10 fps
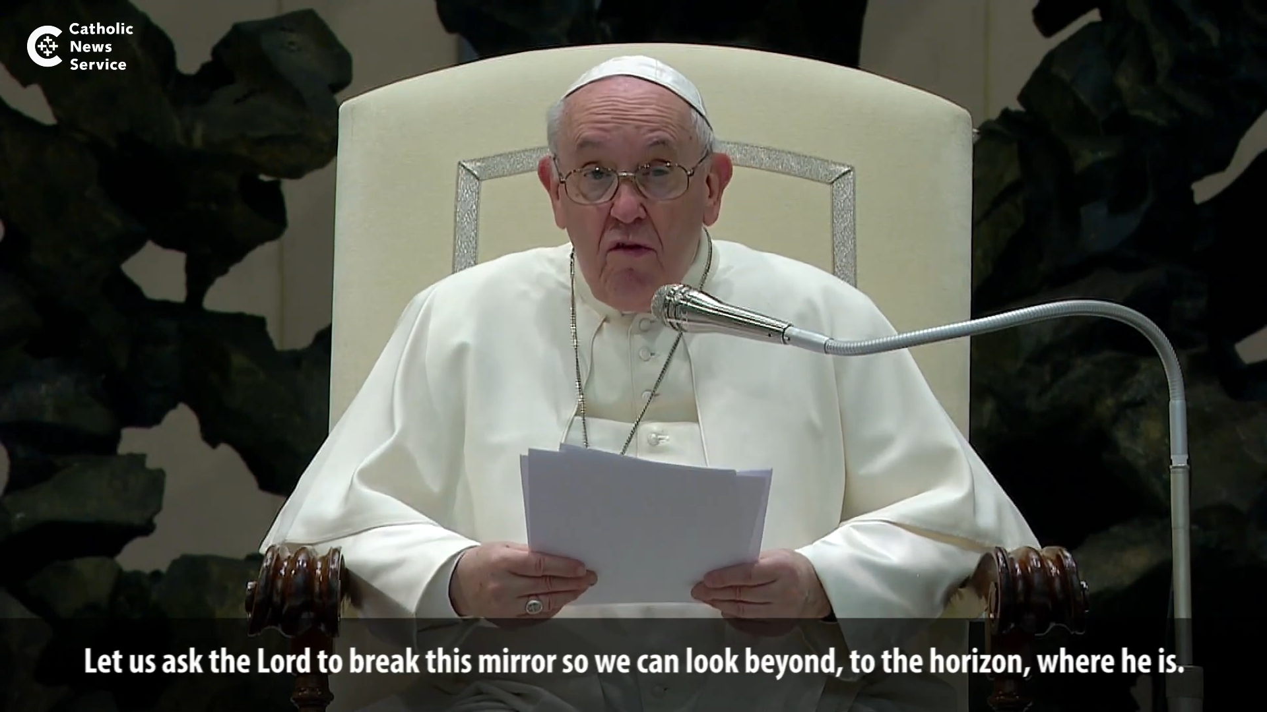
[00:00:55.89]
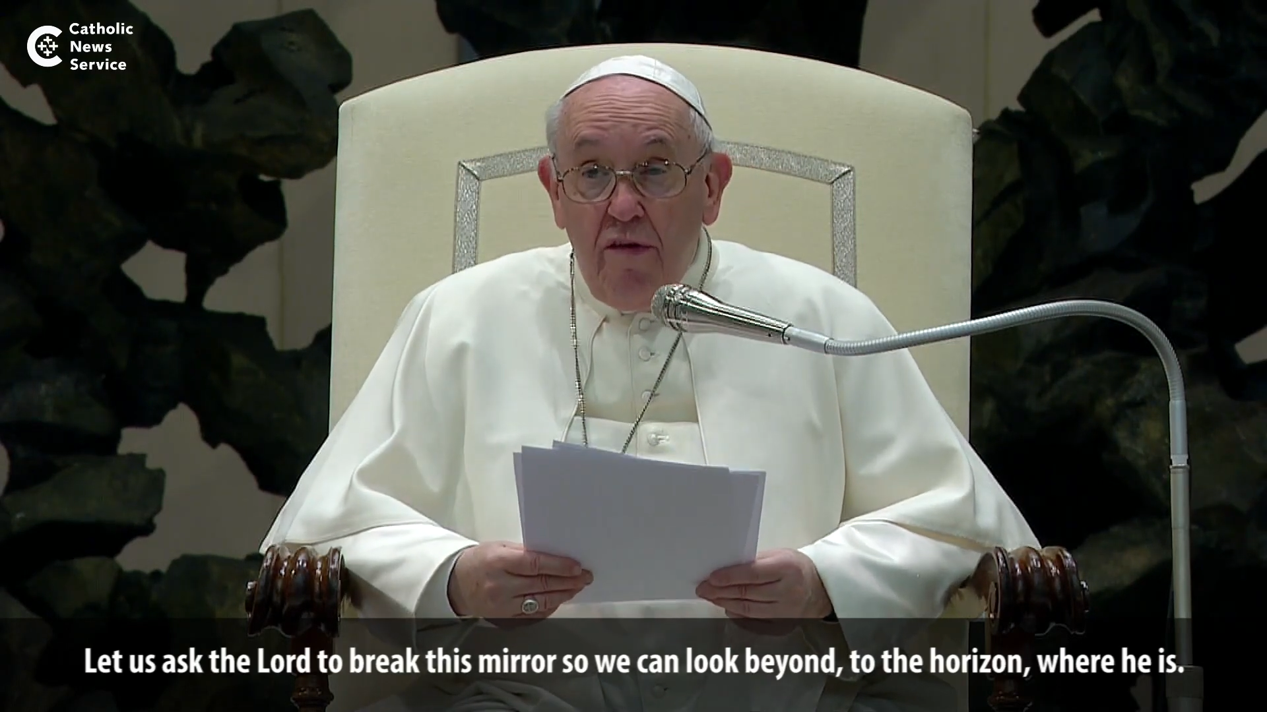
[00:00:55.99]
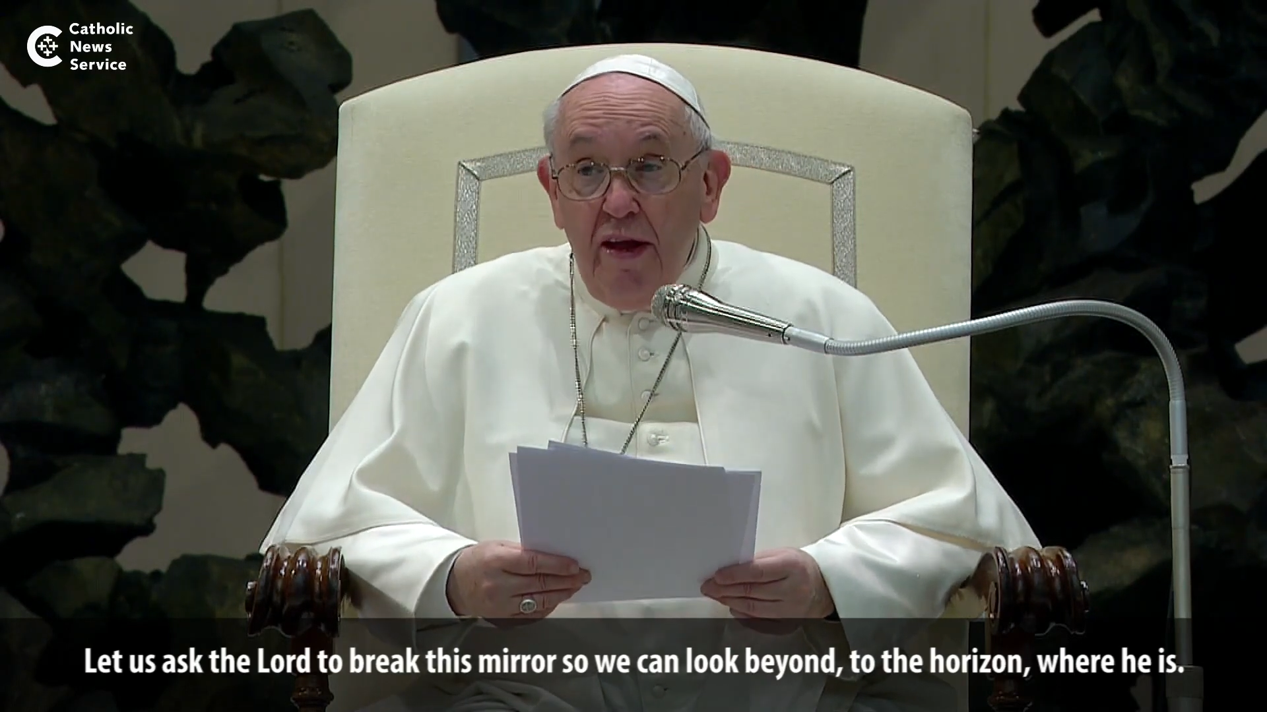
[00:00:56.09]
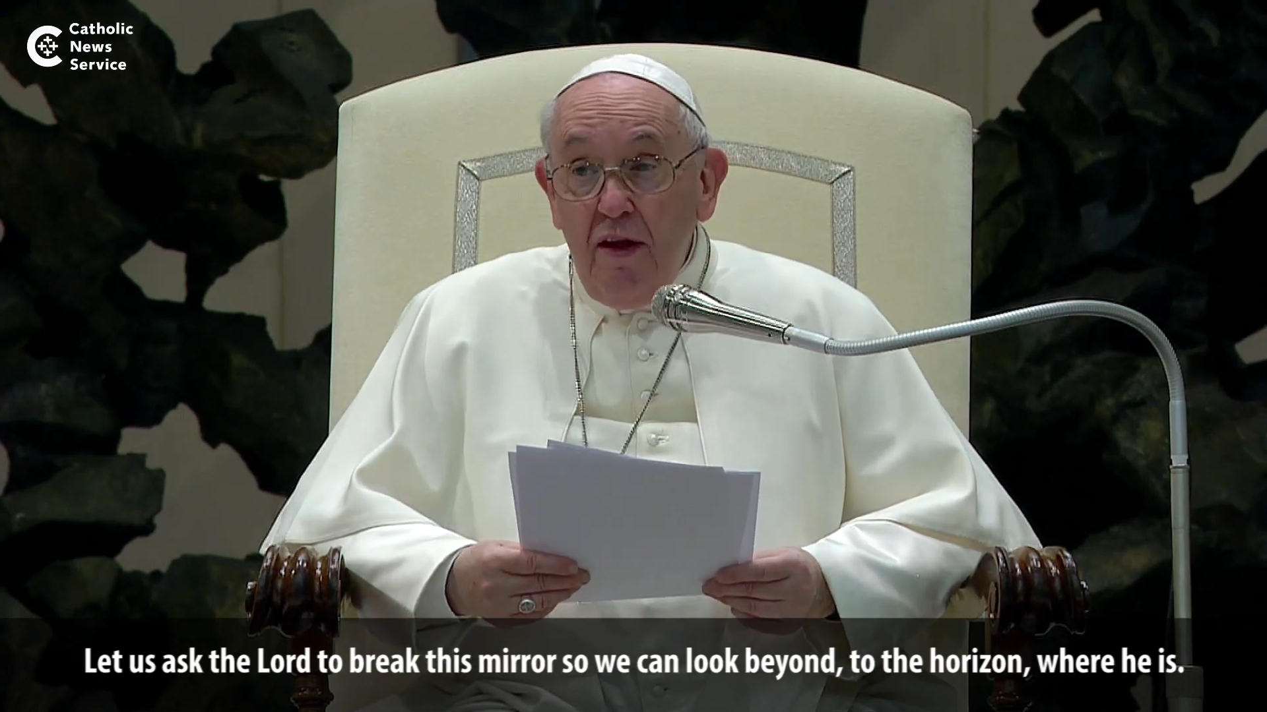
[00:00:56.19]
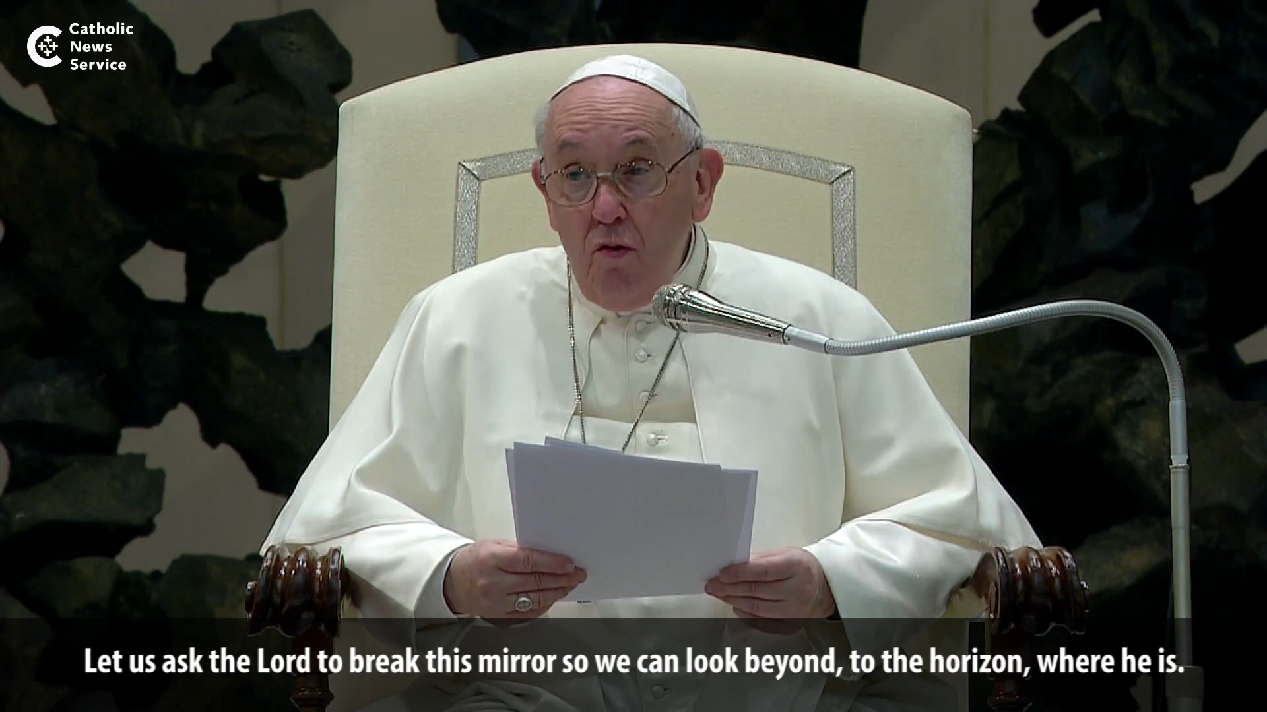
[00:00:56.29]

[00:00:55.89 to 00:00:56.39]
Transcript: dove è